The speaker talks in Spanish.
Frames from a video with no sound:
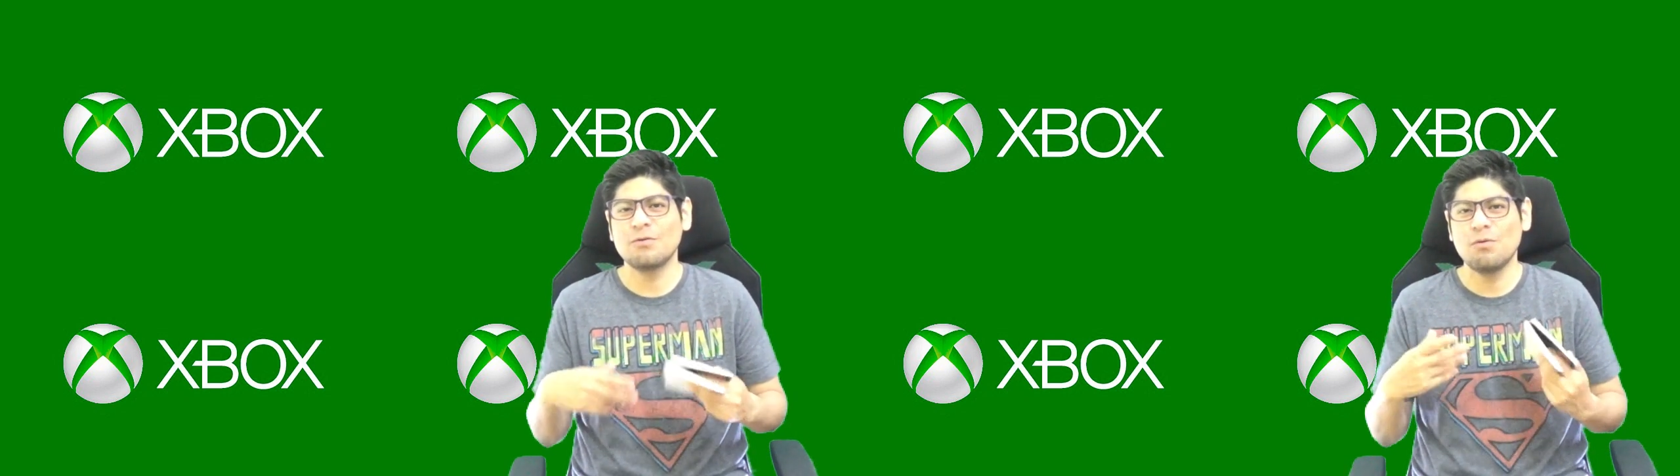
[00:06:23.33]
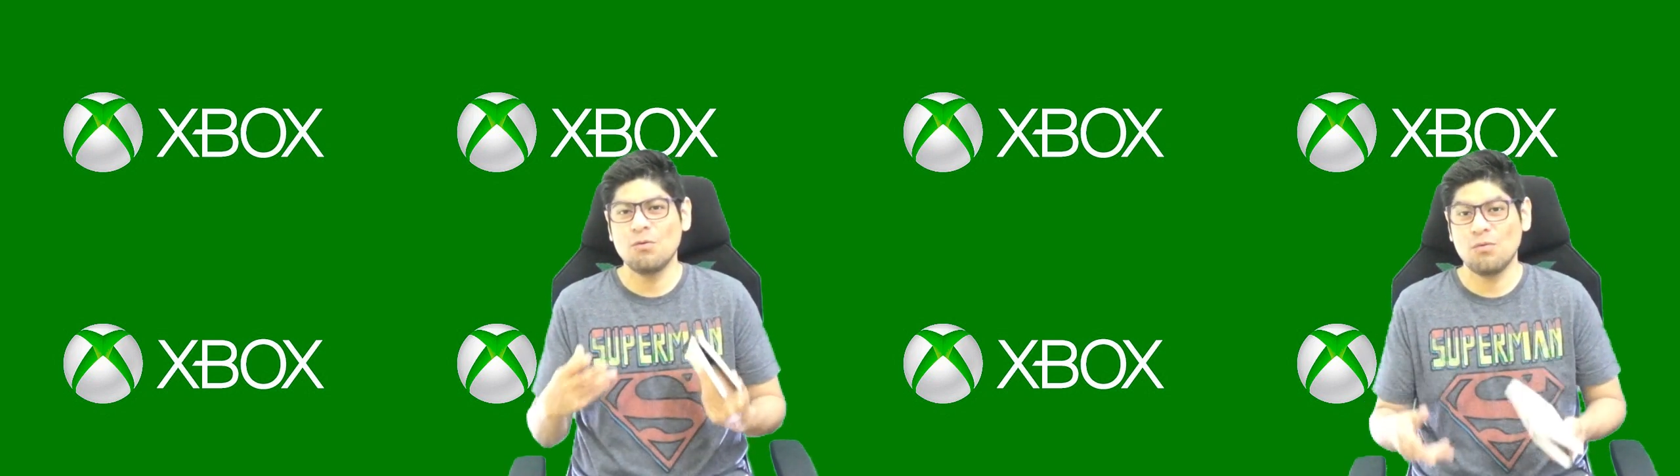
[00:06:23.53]

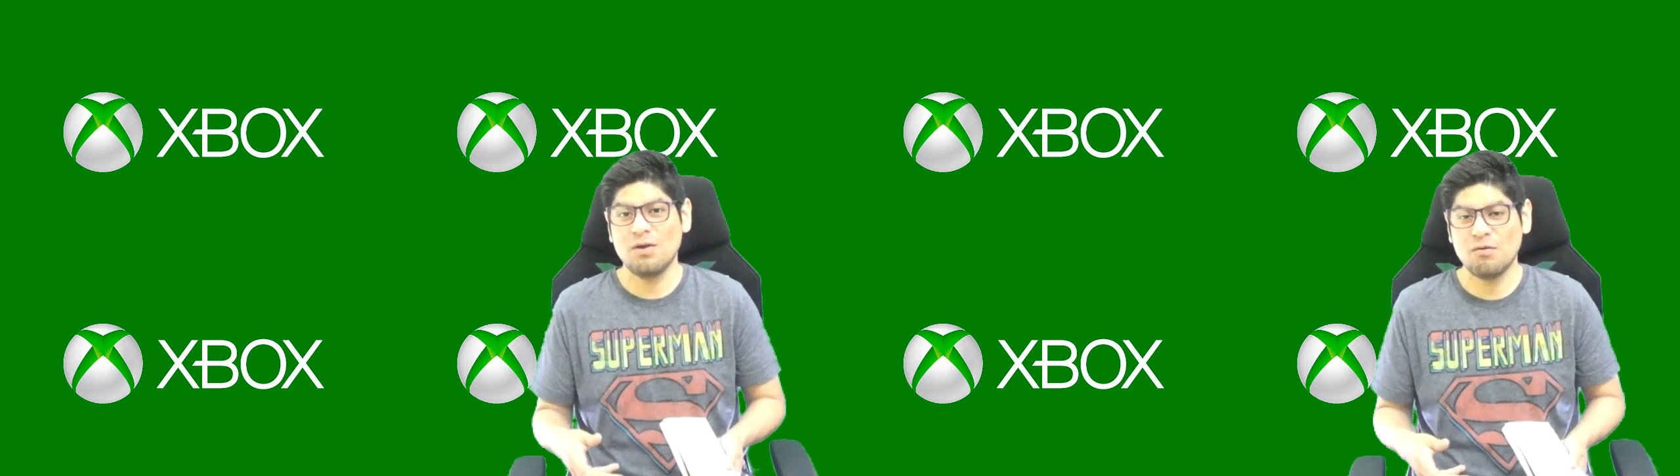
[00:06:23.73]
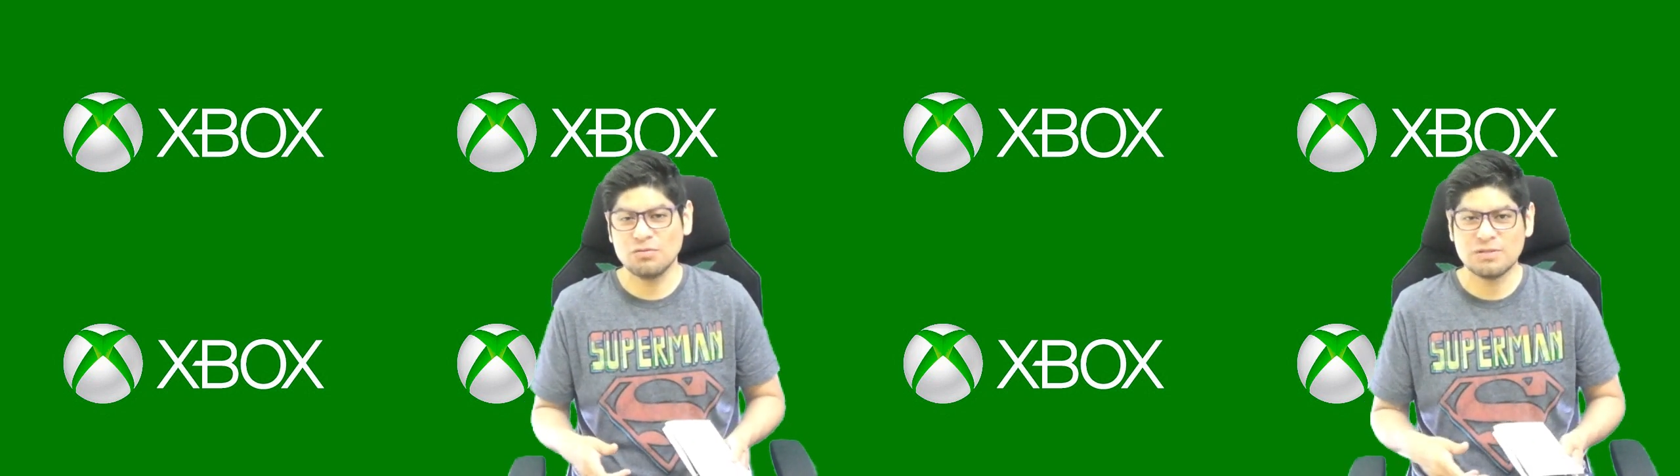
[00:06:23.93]
nuevos
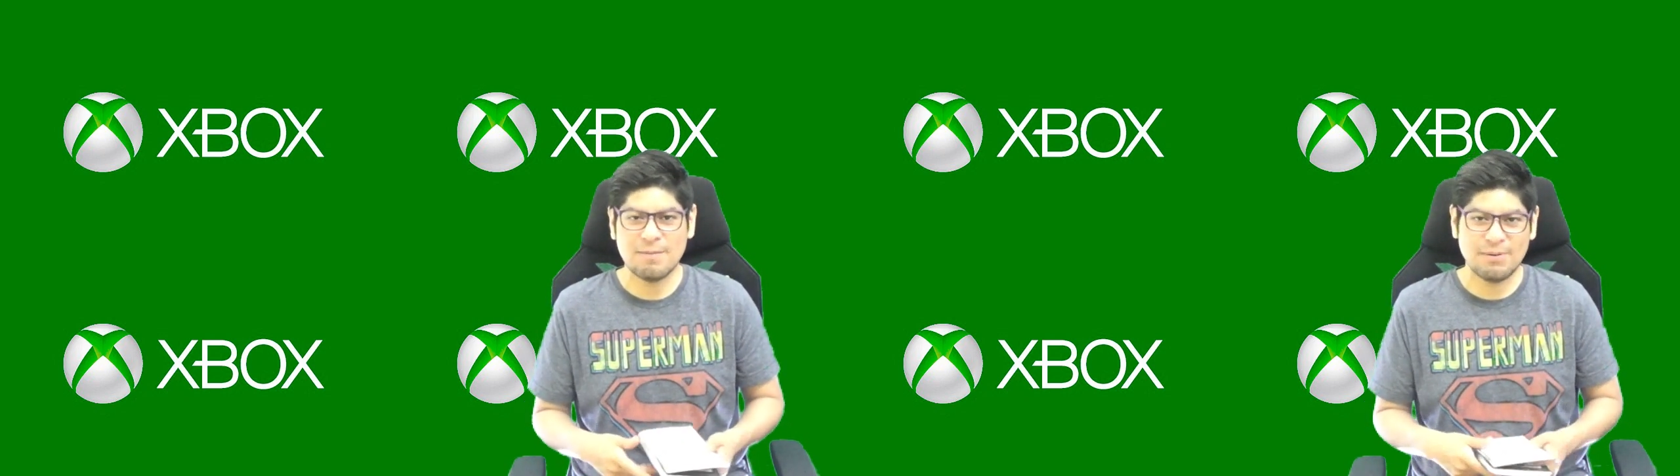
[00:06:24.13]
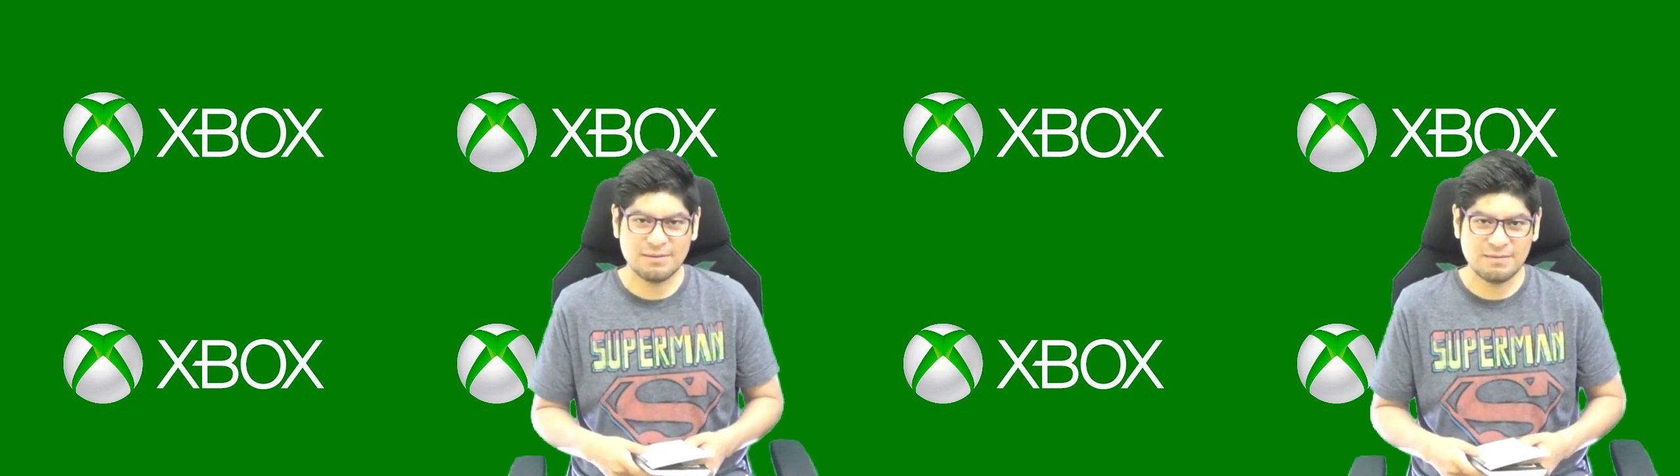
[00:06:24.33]
juegos
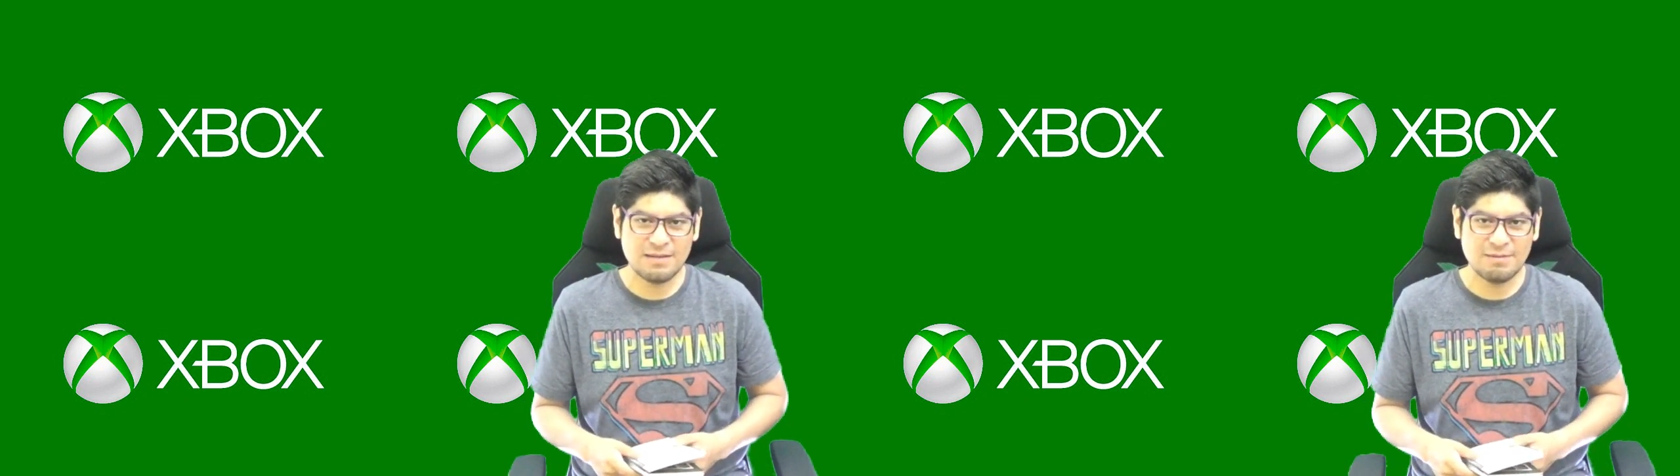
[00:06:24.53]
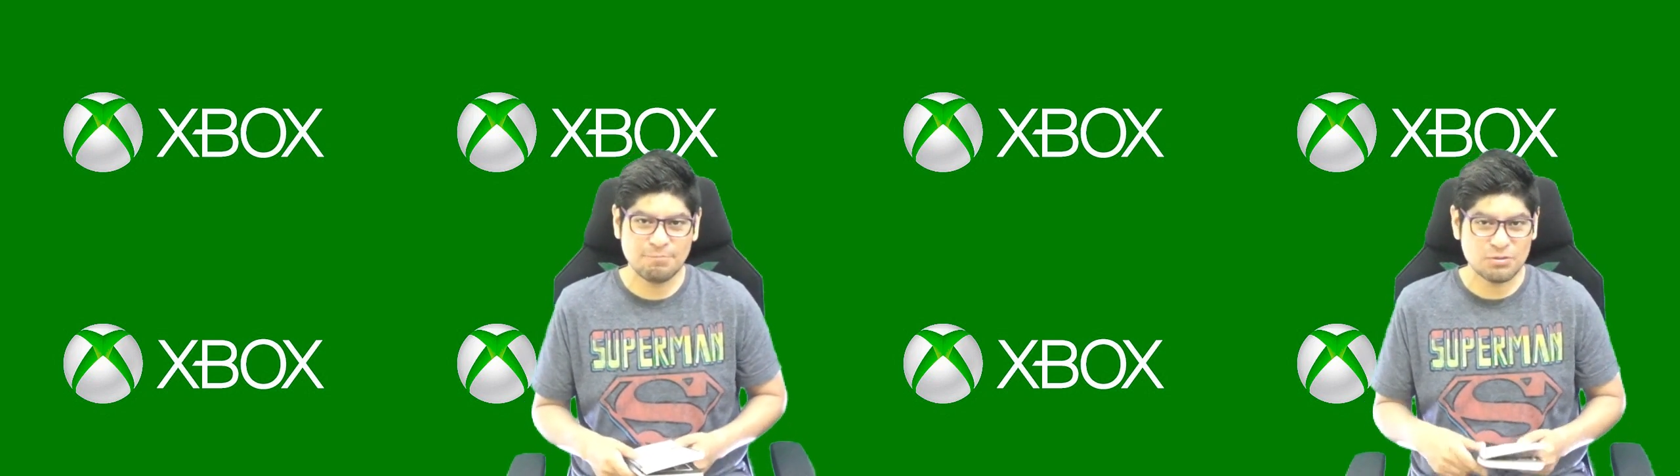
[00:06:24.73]
a
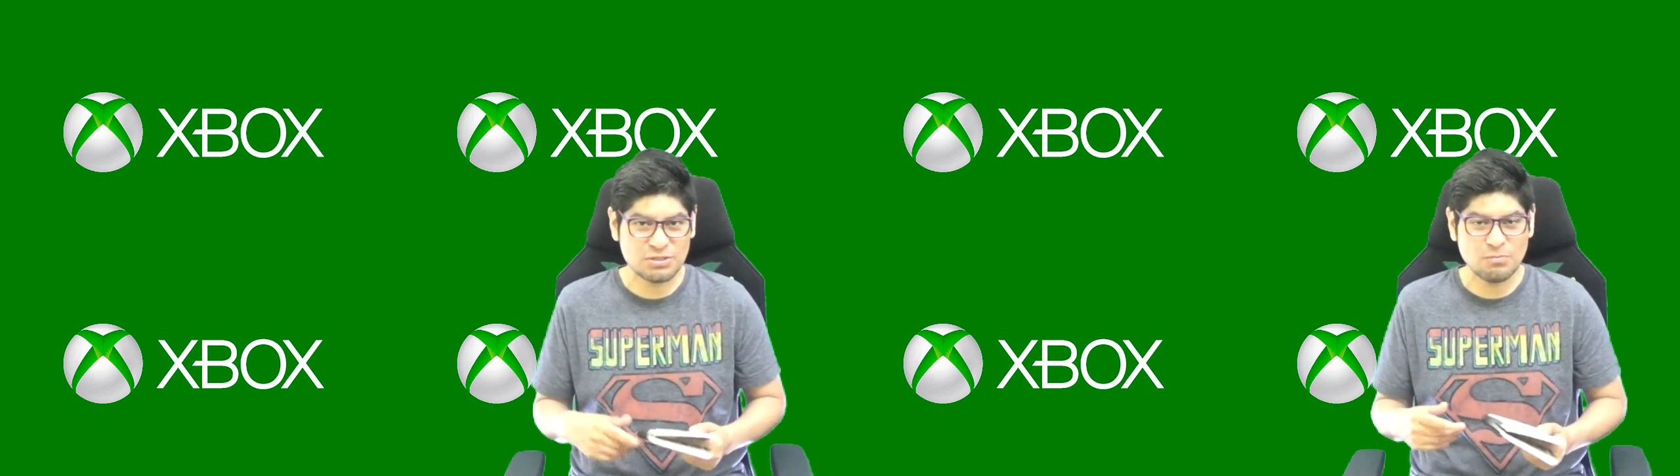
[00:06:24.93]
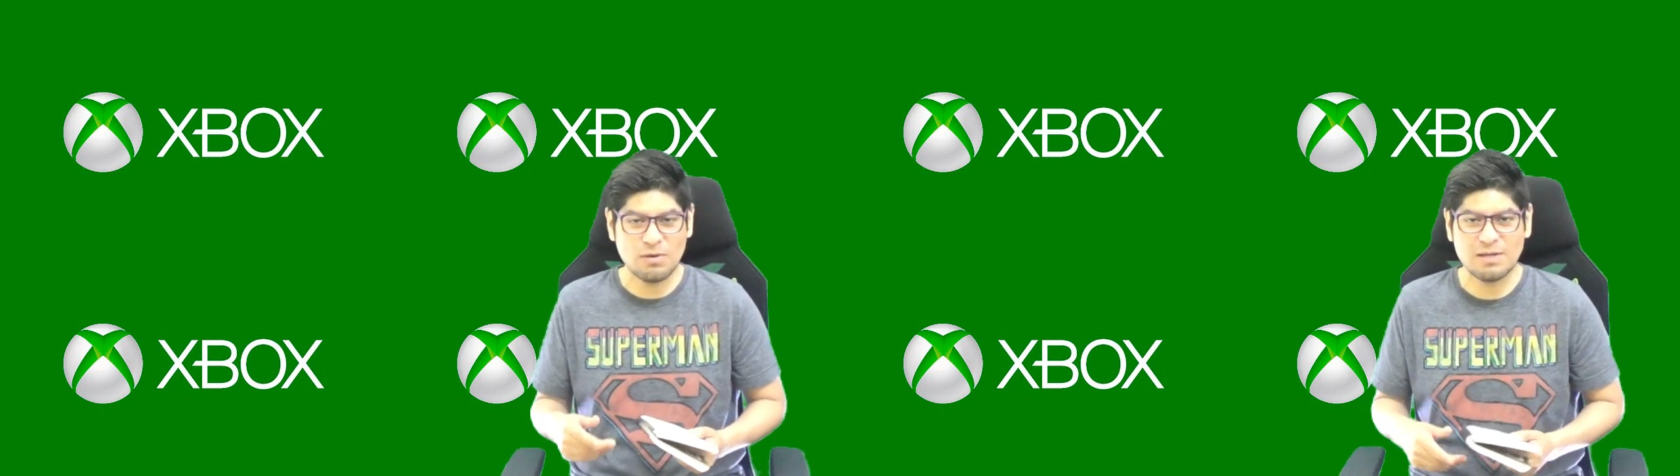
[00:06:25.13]
partir del
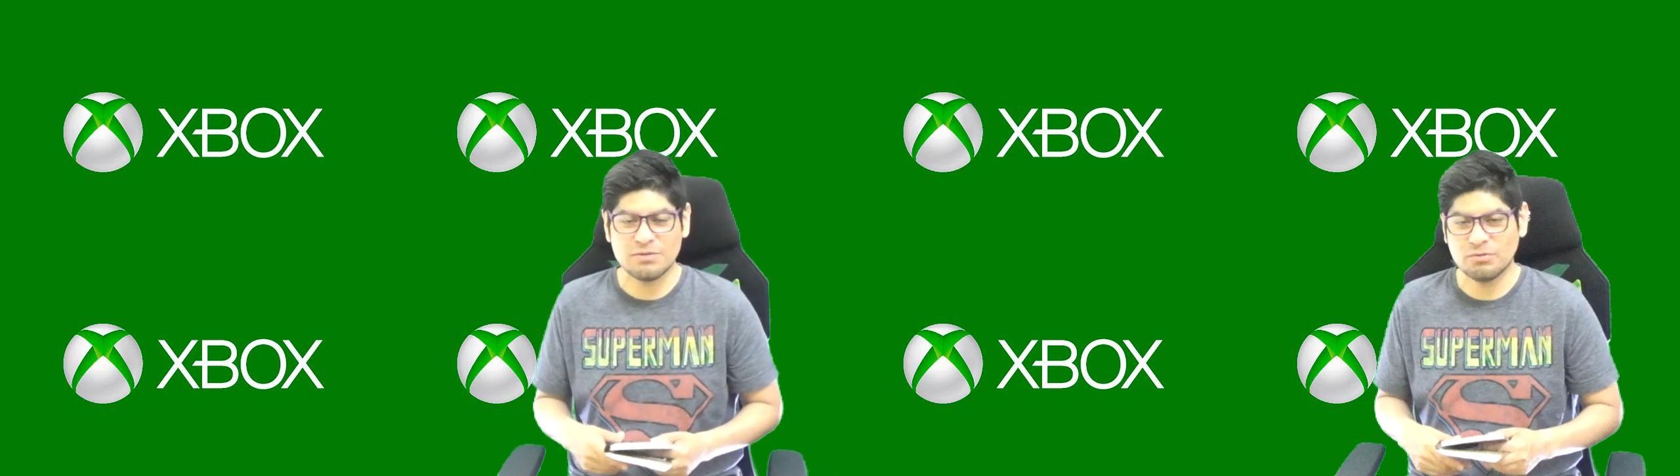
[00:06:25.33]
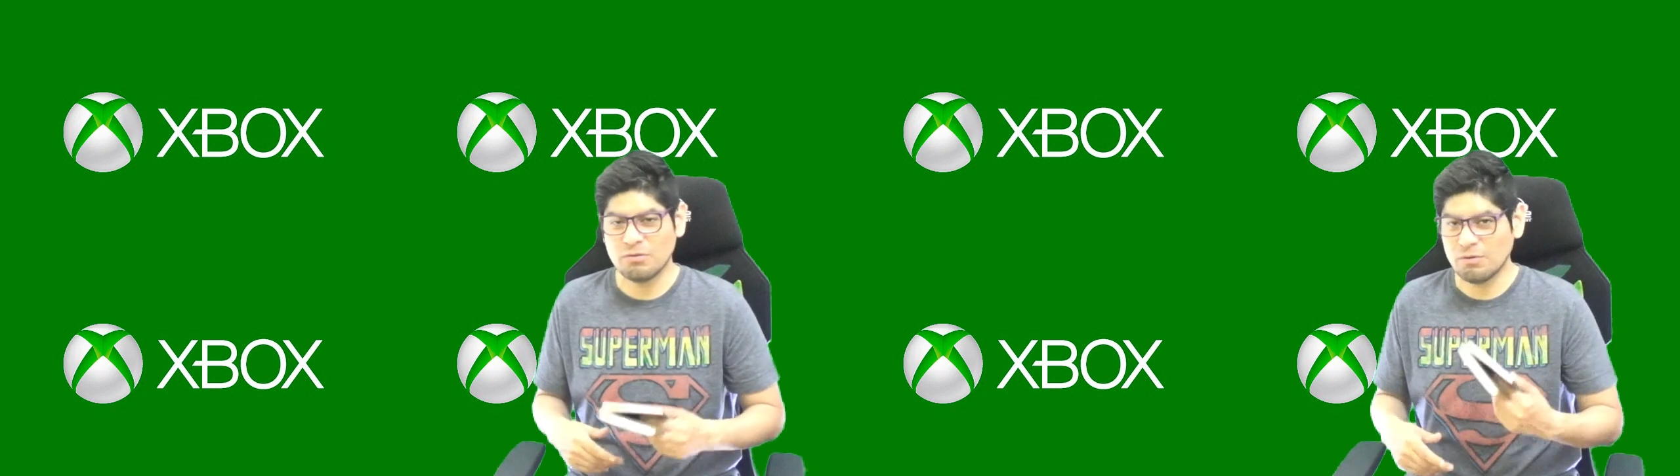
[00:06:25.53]
próximo
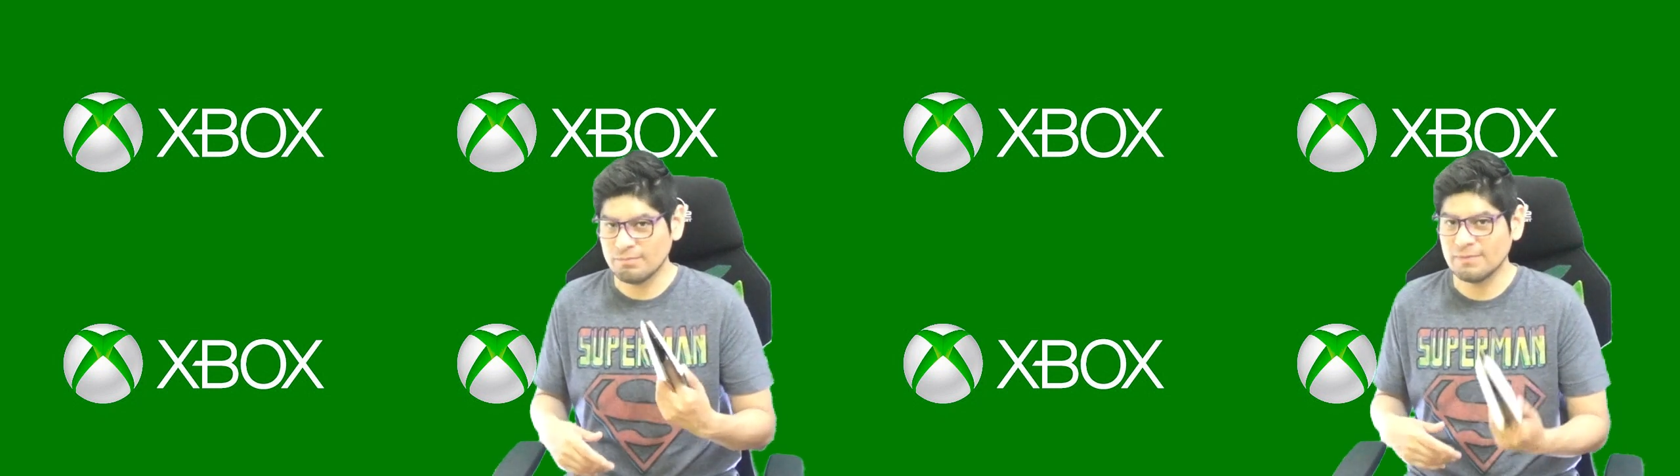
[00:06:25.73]
año,